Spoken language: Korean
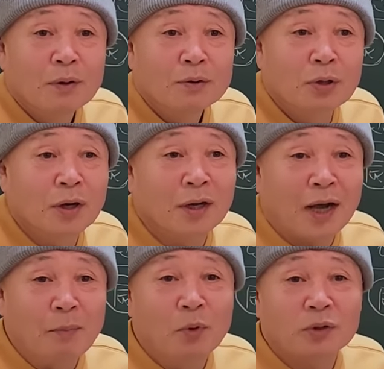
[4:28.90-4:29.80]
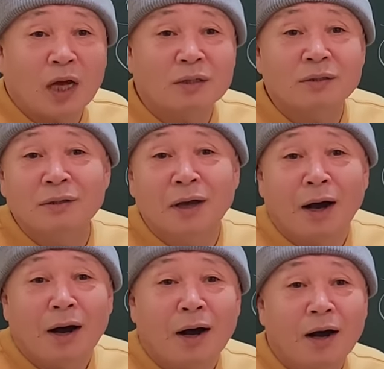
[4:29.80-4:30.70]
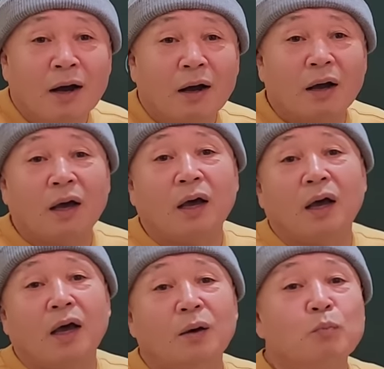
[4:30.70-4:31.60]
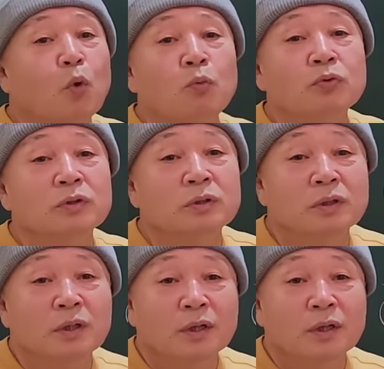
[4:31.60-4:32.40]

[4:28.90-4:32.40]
천간에 감목 딱뜬 거야. 캬, 몸은